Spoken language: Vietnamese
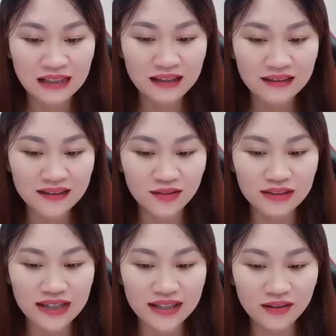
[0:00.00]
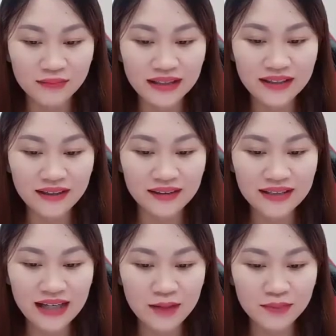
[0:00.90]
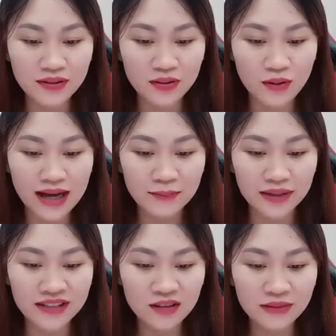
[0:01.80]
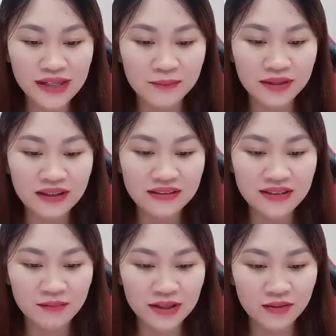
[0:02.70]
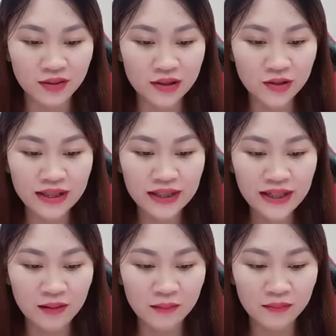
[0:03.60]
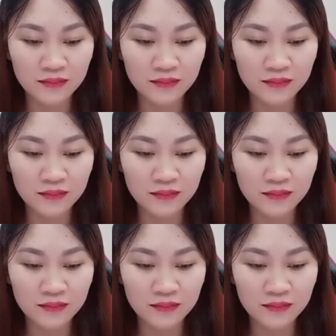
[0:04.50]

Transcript: dầu Tây không nghĩ tới sẽ gặp được đồ ăn mới trong tiệm, giọng điệu có chút kích động.